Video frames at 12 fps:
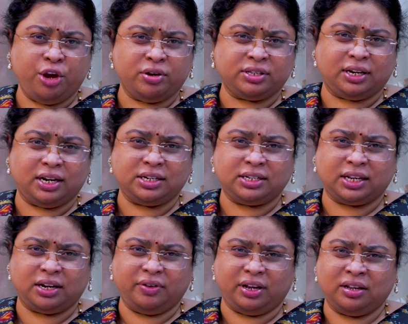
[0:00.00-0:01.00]
యుఎస్ రిలేషన్స్
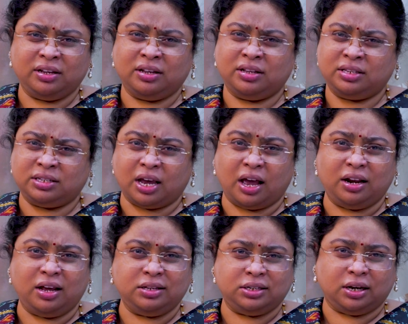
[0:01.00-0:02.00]
అనేవి
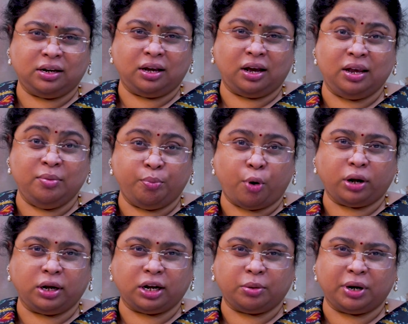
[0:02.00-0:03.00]
చాలా చాలా
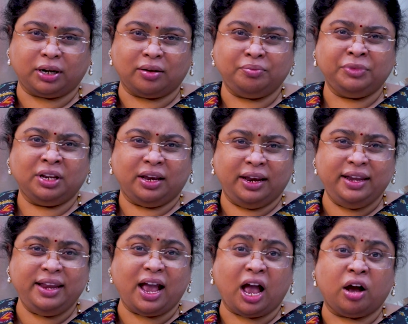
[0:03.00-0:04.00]
ఇంపార్టెంట్ అనమాట
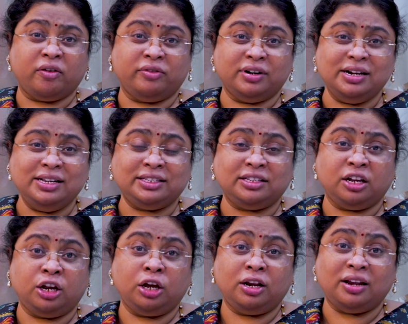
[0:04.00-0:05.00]
ఇండియా వరల్డ్స్
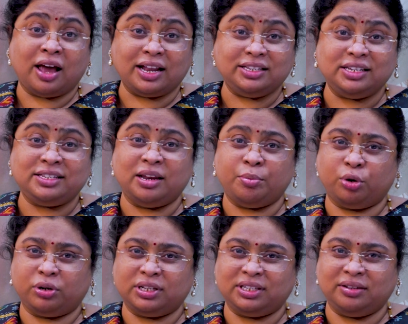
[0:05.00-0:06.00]
లార్జెస్ట్
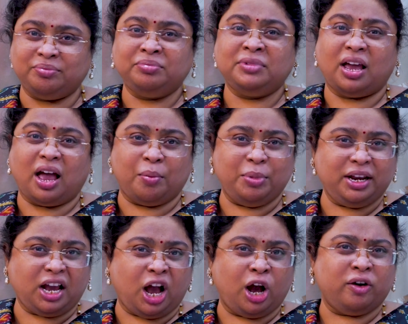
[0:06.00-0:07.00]
డెమోక్రసీ
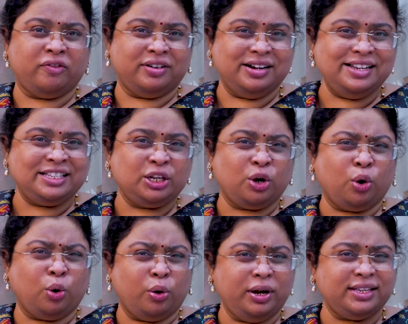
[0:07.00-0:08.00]
అమెరికా వరల్డ్స్
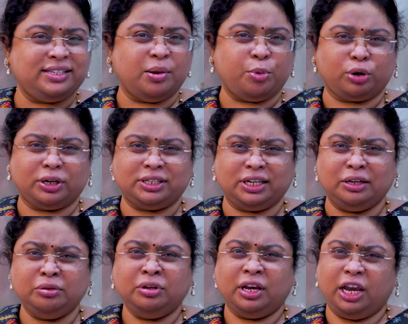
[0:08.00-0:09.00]
ఓల్డెస్ట్ డెమోక్రసీ
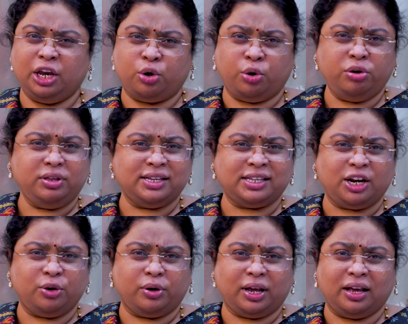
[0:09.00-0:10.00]
ఈ రెండు
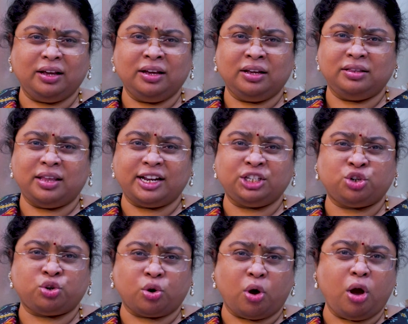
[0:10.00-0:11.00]
దేశాలు కూడా దే ఆర్
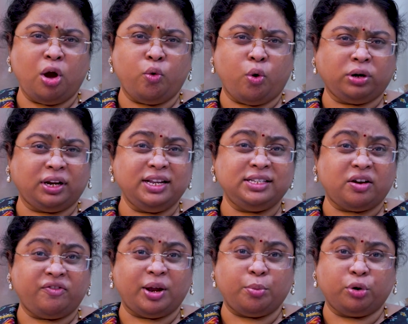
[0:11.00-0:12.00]
స్ట్రాంగ్ ఓటరీస్
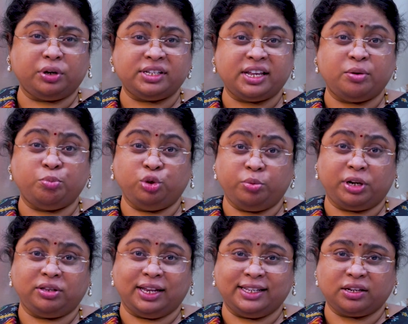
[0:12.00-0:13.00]
ఆఫ్ డెమోక్రసీ అని ముందు
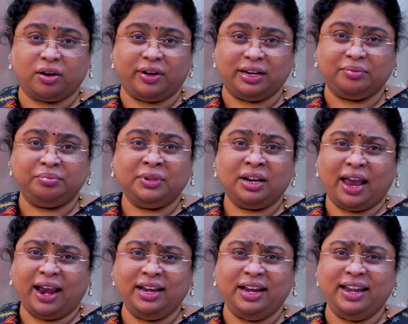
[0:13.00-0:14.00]
మనం తెలుసుకోవాలి
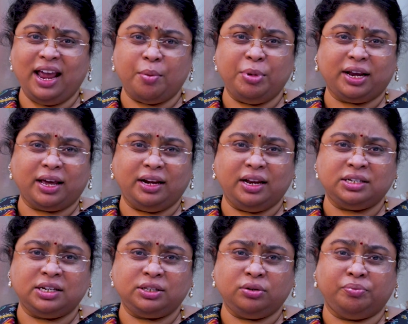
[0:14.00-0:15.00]
అండ్ ఇండియా అమెరికా
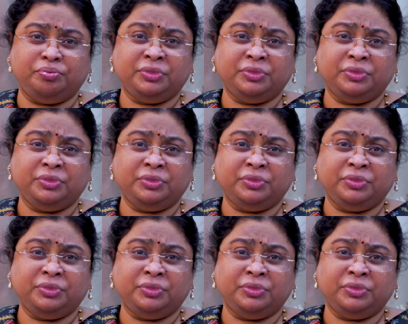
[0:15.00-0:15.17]
రిలేషన్స్